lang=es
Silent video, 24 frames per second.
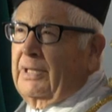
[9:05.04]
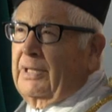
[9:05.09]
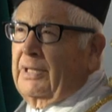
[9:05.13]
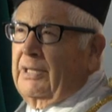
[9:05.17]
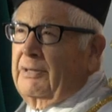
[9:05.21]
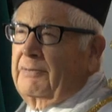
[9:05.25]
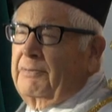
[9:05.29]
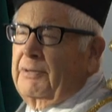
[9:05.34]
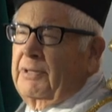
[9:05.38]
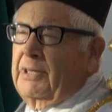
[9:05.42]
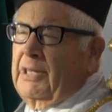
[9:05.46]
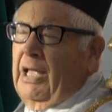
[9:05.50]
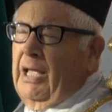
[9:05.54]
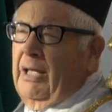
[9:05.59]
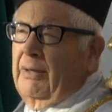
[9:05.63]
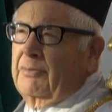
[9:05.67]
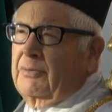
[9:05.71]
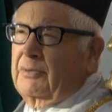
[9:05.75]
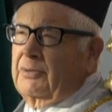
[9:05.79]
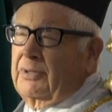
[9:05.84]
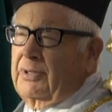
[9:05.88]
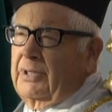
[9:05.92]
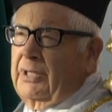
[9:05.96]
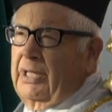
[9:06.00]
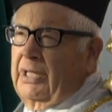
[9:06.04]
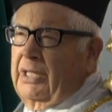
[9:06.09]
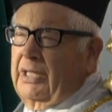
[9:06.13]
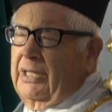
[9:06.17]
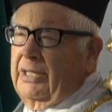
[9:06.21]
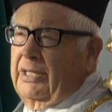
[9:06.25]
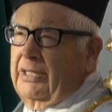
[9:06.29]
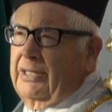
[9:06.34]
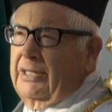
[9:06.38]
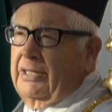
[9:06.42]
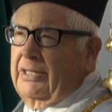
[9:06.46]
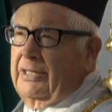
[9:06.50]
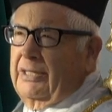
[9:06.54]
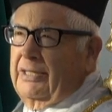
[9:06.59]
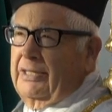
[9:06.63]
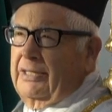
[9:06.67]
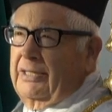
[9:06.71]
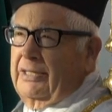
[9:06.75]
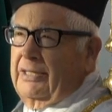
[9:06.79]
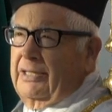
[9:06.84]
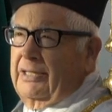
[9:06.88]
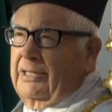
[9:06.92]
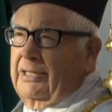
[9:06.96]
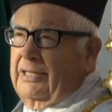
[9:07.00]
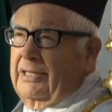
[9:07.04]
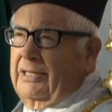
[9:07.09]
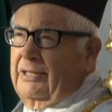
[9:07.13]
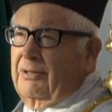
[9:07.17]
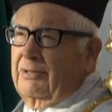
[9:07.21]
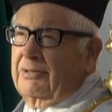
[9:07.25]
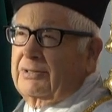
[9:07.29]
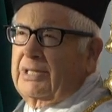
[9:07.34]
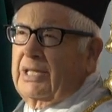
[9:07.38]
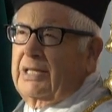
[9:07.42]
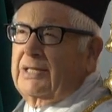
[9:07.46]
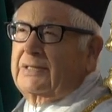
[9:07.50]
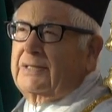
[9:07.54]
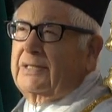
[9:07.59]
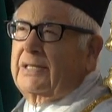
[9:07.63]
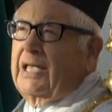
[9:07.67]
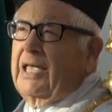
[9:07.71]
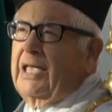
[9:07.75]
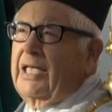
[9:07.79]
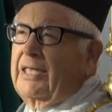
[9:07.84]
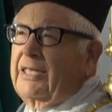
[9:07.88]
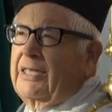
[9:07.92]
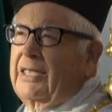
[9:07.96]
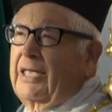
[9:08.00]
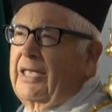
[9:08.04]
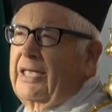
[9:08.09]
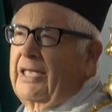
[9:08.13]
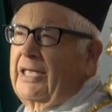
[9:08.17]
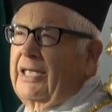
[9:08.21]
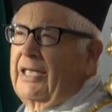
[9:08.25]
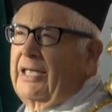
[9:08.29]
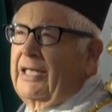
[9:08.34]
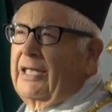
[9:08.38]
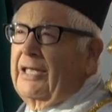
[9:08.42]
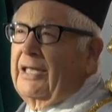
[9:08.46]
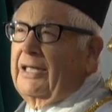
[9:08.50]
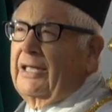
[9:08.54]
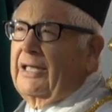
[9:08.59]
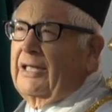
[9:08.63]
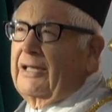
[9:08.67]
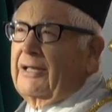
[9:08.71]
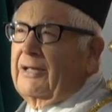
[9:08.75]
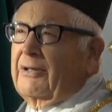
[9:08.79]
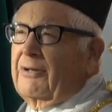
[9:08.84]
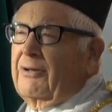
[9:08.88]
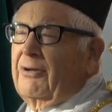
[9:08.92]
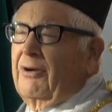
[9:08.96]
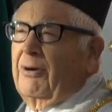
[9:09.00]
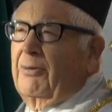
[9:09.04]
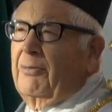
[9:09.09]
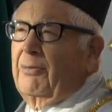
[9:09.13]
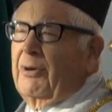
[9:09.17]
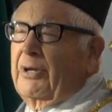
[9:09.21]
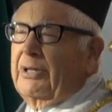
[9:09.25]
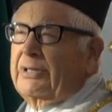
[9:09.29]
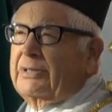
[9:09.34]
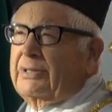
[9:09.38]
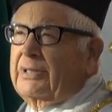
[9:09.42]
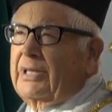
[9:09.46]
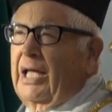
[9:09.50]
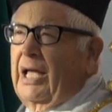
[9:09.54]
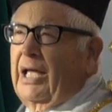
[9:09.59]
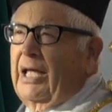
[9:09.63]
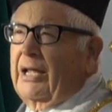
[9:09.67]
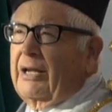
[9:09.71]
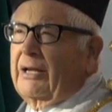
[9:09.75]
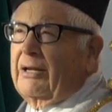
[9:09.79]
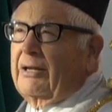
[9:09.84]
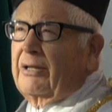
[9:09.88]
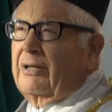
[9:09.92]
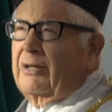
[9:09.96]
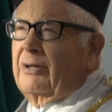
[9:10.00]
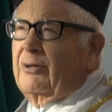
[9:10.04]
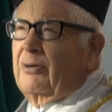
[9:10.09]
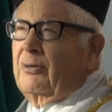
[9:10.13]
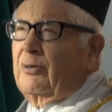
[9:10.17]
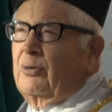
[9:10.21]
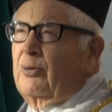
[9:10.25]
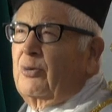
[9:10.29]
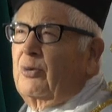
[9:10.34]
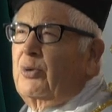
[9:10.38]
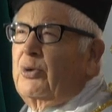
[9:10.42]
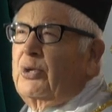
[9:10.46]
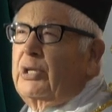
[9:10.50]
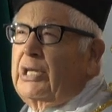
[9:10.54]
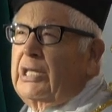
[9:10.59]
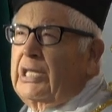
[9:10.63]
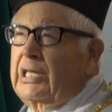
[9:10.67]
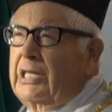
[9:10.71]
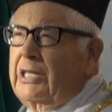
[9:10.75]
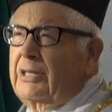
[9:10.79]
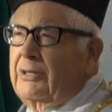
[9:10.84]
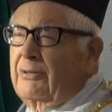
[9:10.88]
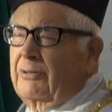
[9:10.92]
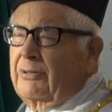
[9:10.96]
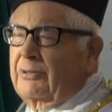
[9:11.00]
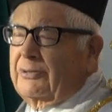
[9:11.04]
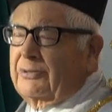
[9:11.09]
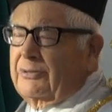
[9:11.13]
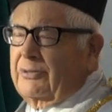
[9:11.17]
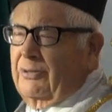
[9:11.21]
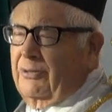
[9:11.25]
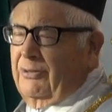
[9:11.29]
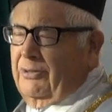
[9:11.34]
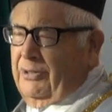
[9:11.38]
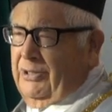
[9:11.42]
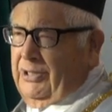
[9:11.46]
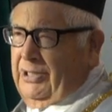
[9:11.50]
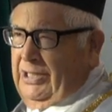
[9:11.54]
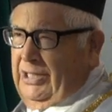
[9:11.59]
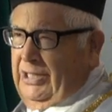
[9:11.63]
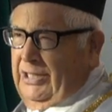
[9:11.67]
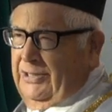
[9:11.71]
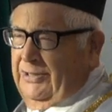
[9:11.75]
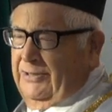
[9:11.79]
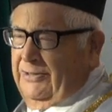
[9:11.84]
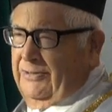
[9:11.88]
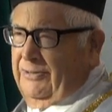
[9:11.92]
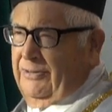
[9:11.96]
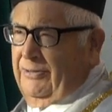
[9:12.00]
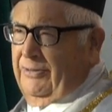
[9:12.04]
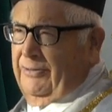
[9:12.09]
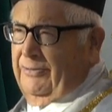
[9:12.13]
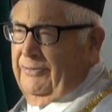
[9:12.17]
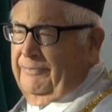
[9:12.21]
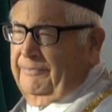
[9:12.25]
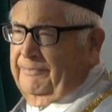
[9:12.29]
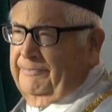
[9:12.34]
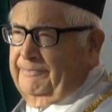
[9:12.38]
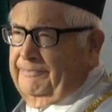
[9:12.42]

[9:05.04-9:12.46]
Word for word: y pidámosle que nos enseñe cómo estar unidos con Cristo.